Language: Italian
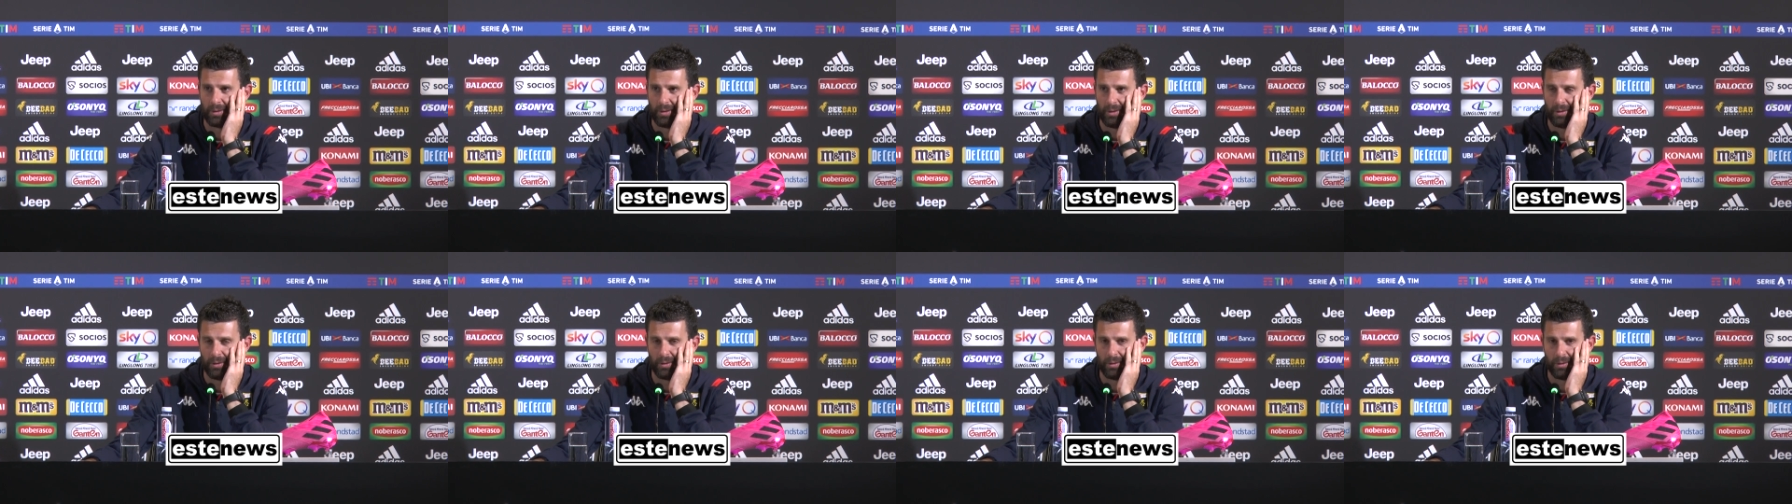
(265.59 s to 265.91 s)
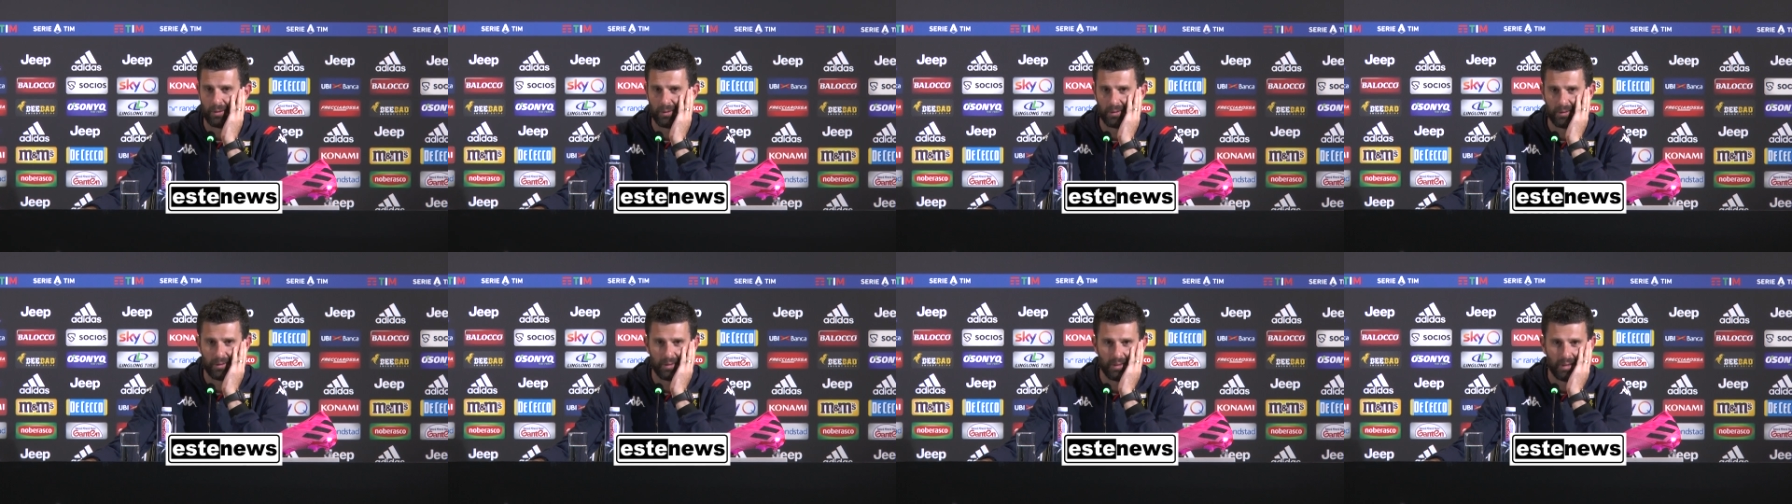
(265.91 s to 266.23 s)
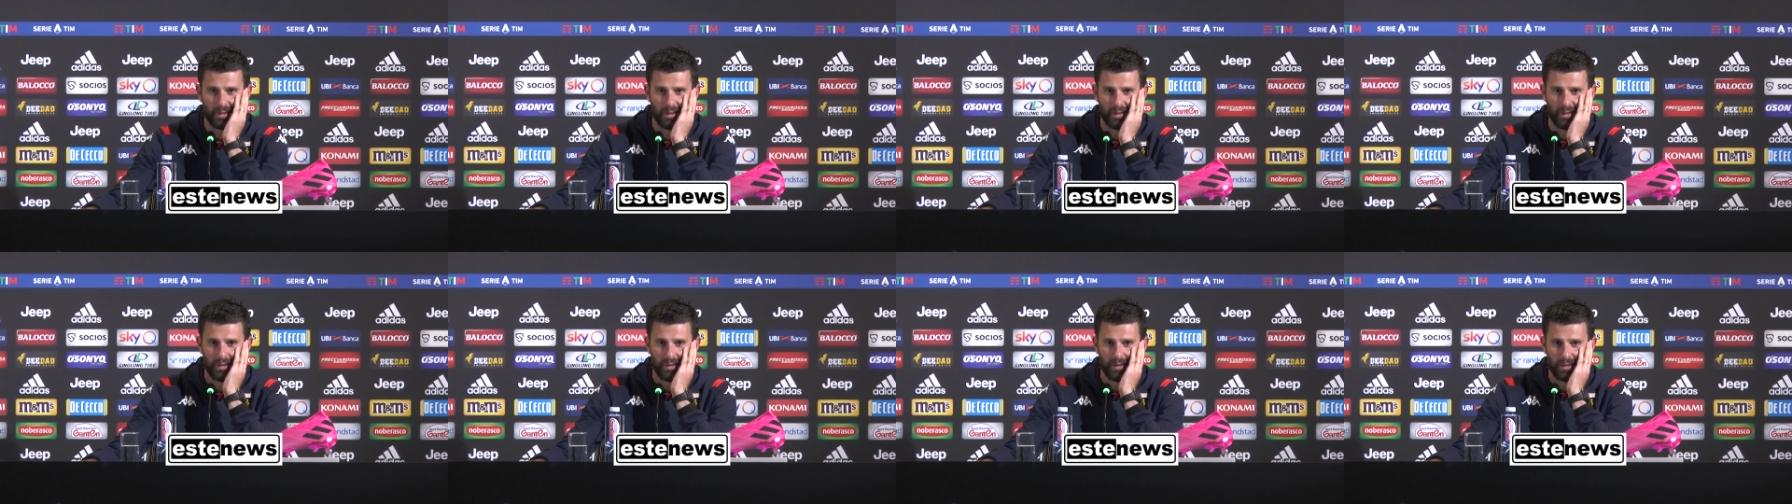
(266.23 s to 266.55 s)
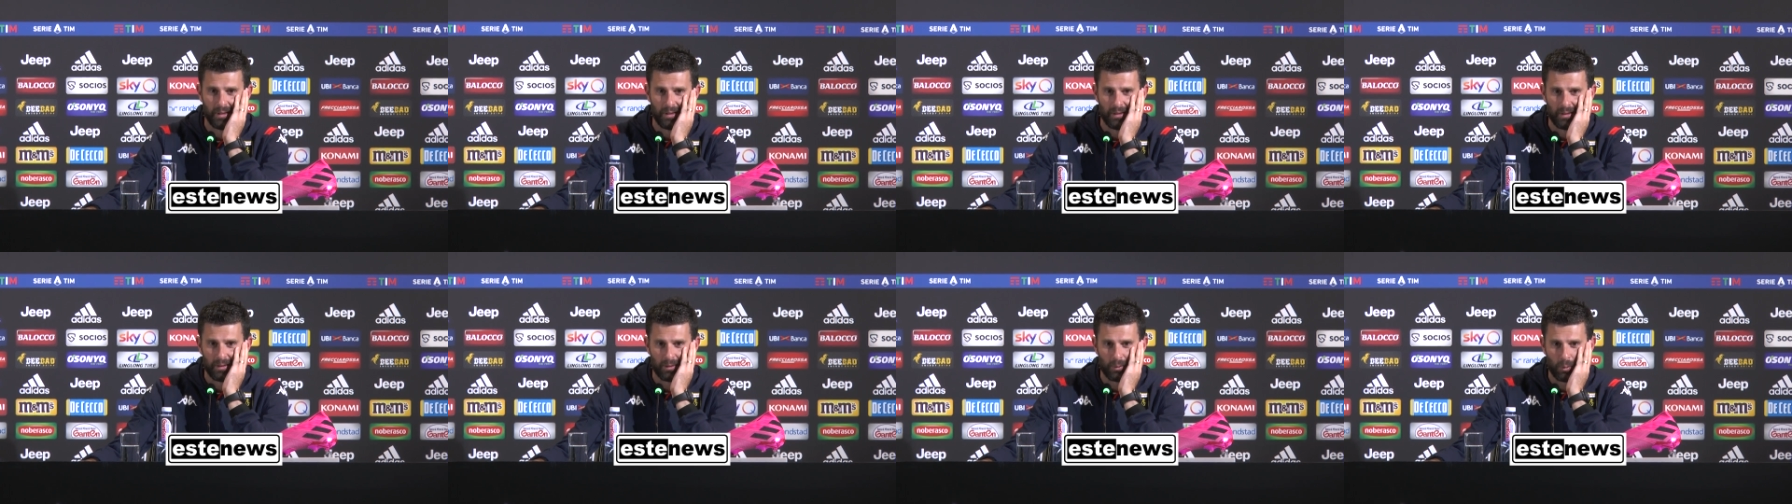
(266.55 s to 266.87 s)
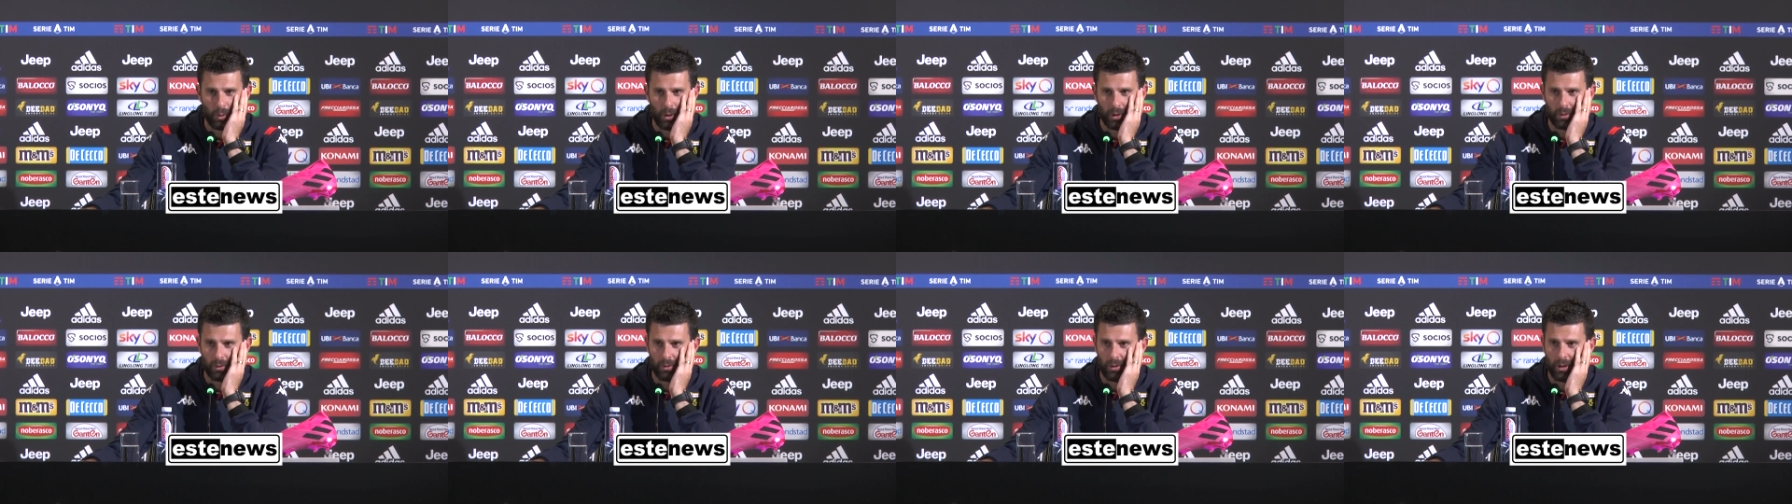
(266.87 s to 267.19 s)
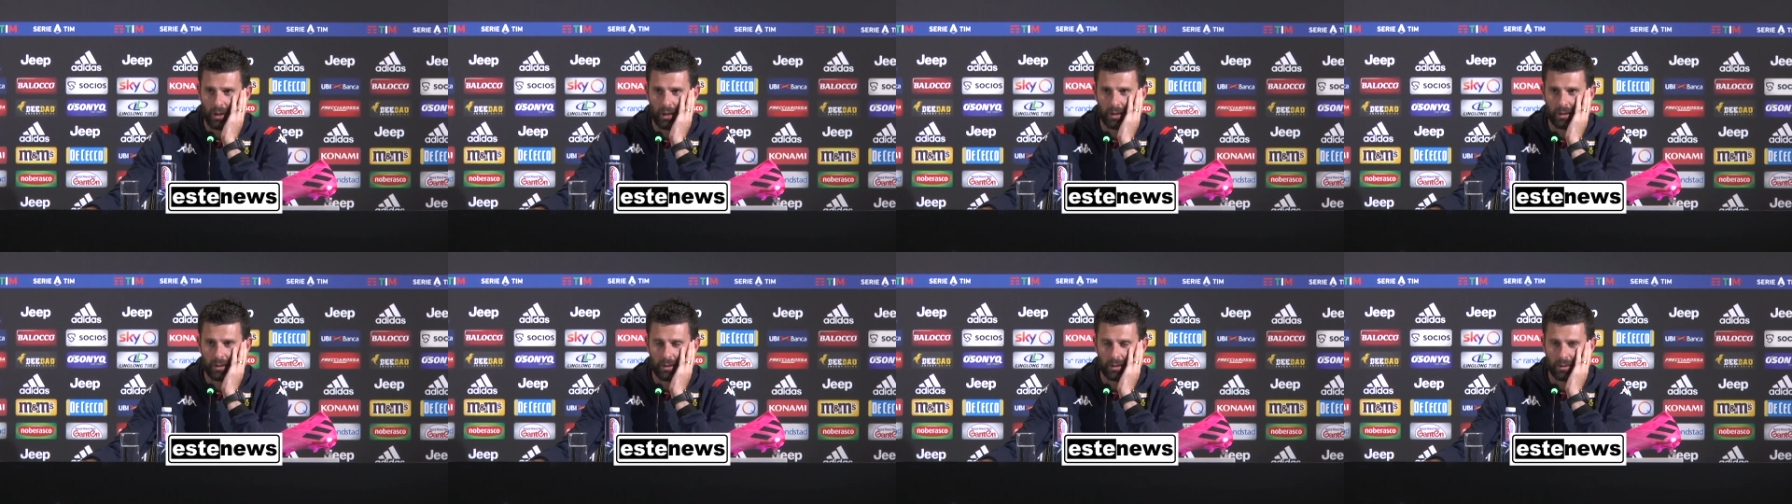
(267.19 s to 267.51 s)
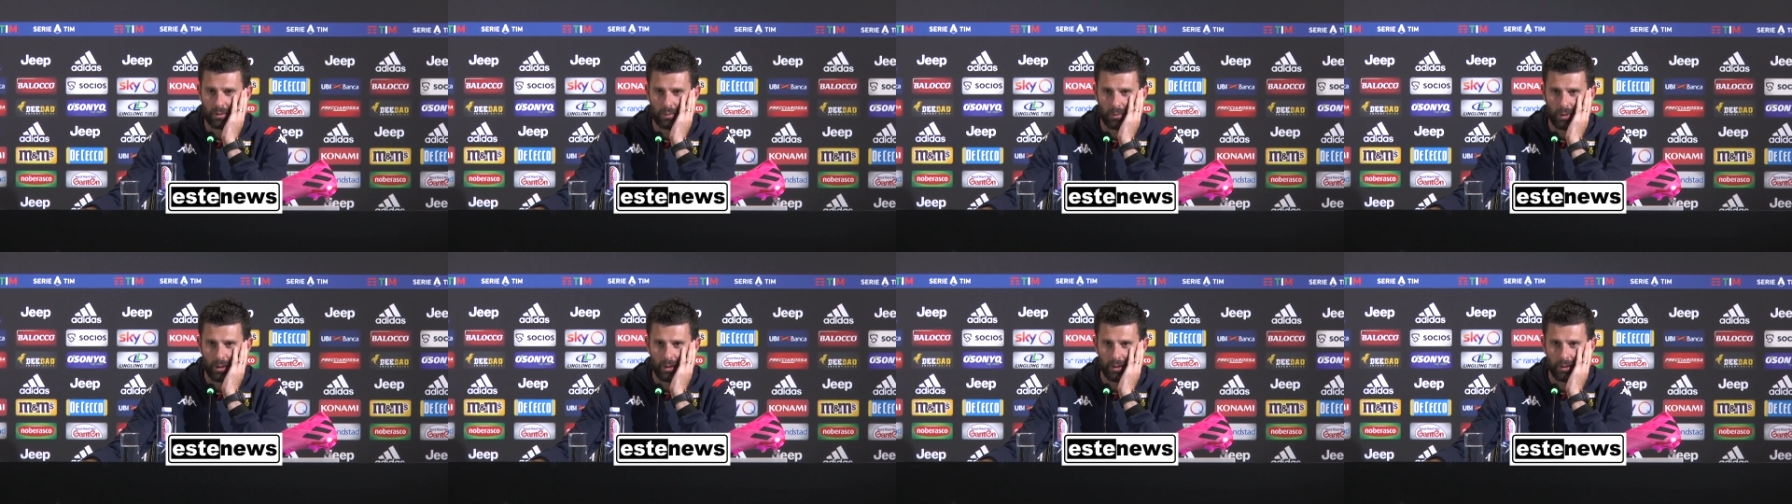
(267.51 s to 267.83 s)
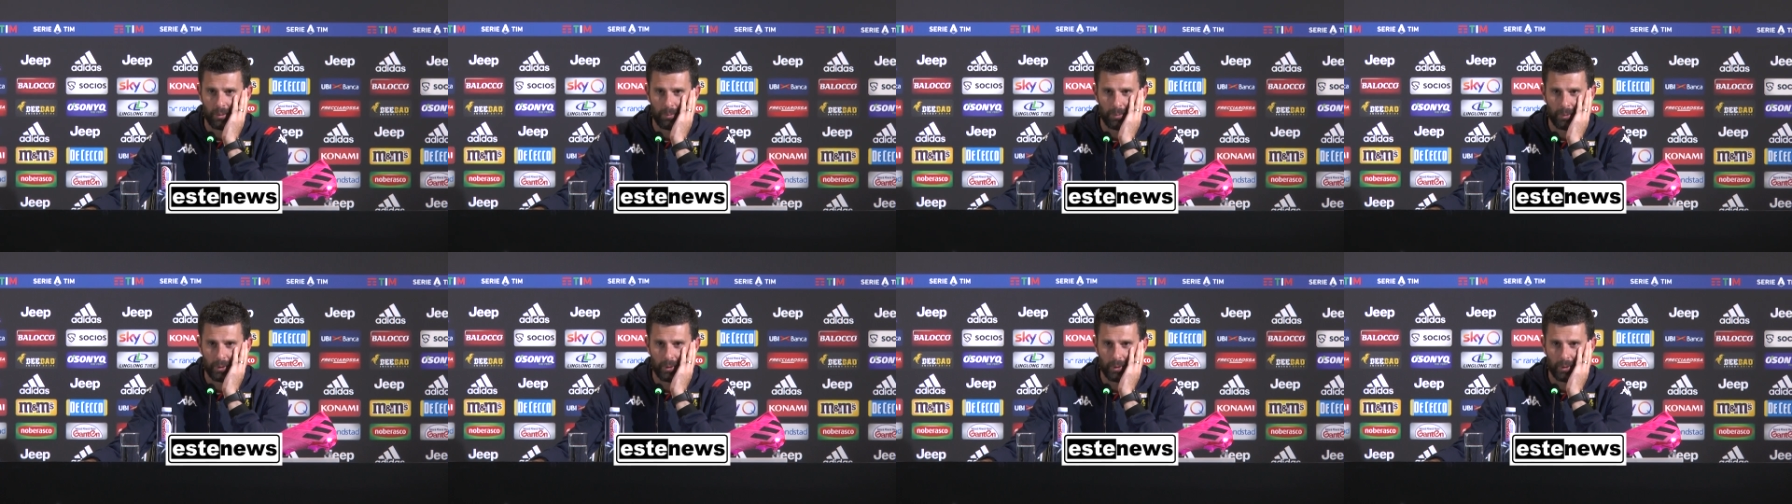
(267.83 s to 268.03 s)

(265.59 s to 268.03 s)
Io guardo le altre squadre,